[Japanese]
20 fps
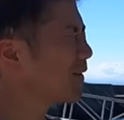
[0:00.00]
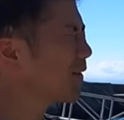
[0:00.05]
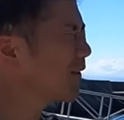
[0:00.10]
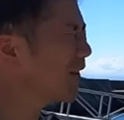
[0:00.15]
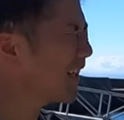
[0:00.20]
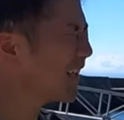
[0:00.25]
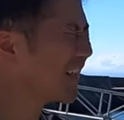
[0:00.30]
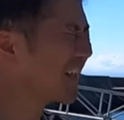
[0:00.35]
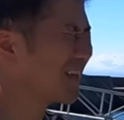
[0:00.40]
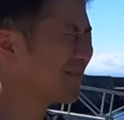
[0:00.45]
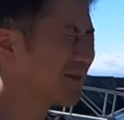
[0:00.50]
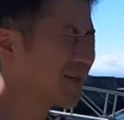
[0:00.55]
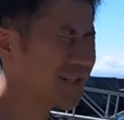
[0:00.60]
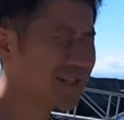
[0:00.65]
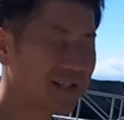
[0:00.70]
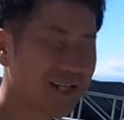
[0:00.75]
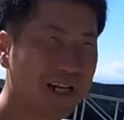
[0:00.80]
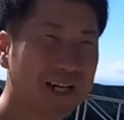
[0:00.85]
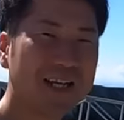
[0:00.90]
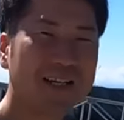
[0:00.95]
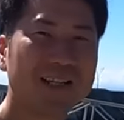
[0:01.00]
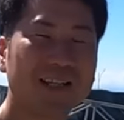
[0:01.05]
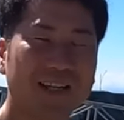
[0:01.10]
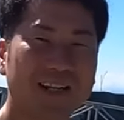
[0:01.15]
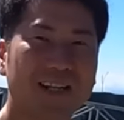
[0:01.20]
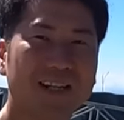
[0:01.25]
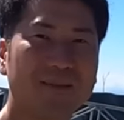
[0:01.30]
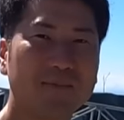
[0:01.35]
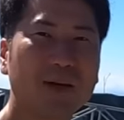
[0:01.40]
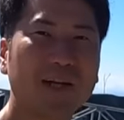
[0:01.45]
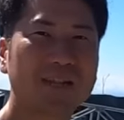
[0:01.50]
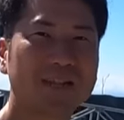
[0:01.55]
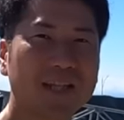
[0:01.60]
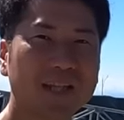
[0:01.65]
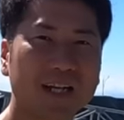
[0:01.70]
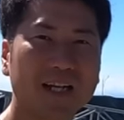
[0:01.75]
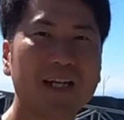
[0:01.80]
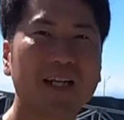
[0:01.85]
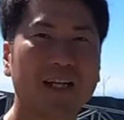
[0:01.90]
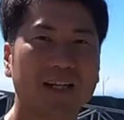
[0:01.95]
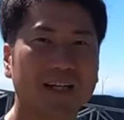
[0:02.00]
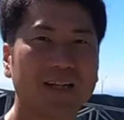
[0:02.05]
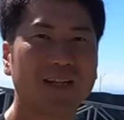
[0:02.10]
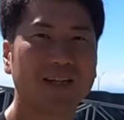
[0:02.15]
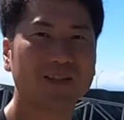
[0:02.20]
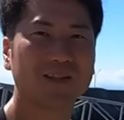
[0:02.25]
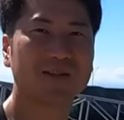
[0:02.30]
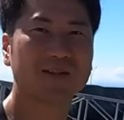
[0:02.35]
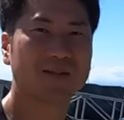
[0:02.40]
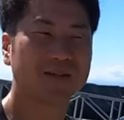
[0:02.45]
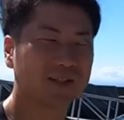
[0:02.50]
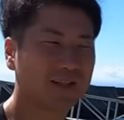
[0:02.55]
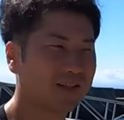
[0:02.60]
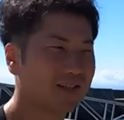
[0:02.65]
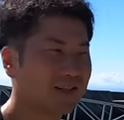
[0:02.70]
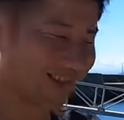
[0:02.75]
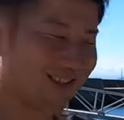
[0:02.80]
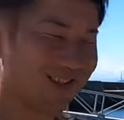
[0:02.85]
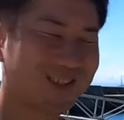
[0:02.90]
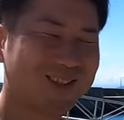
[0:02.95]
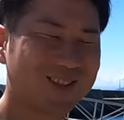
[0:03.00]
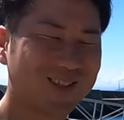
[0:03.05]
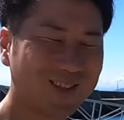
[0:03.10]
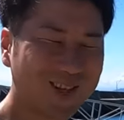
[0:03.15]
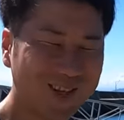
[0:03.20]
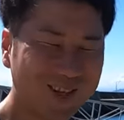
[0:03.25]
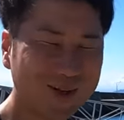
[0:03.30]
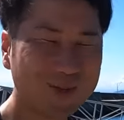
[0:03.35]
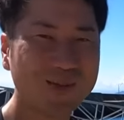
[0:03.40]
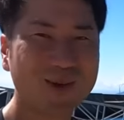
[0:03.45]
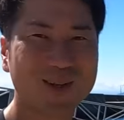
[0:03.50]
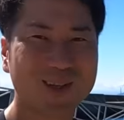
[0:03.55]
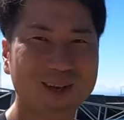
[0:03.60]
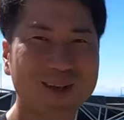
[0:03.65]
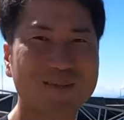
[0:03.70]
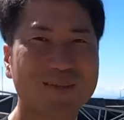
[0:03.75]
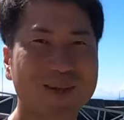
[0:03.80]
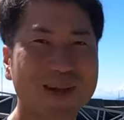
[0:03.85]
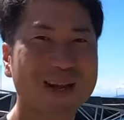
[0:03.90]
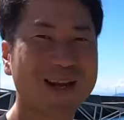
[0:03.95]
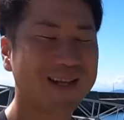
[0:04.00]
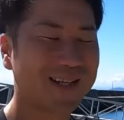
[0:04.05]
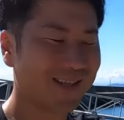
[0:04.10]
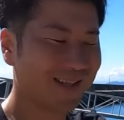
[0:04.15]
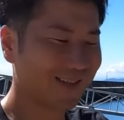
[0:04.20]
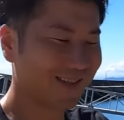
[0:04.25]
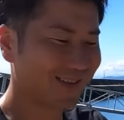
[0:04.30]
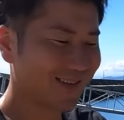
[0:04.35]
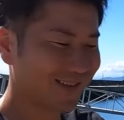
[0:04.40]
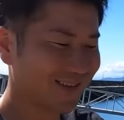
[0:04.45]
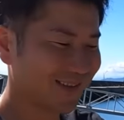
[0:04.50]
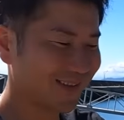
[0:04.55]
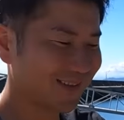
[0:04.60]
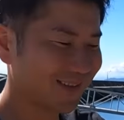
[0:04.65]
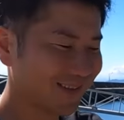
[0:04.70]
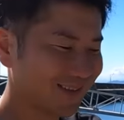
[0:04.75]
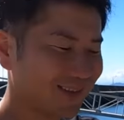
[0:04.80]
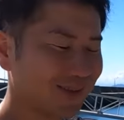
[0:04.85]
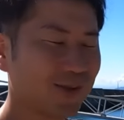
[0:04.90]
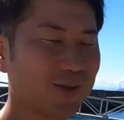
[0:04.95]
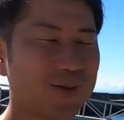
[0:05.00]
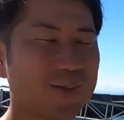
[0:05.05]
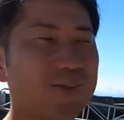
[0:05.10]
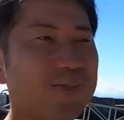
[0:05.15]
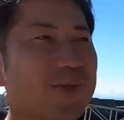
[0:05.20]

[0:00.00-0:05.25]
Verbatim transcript: そんなんやったけどめっちゃ流行ったな、まあ世代やな、ハンドスピナー、はい、あそれで覚えたそれでビアリング覚えますそう